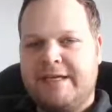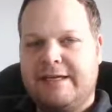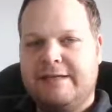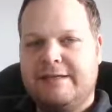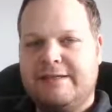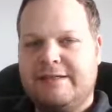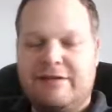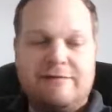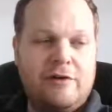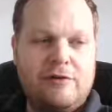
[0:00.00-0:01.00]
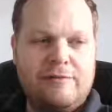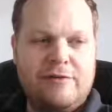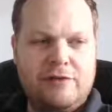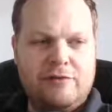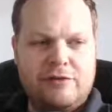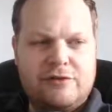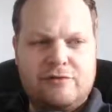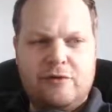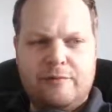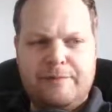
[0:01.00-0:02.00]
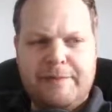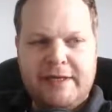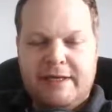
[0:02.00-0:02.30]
denke, da werden wir auch im Video noch zu kommen.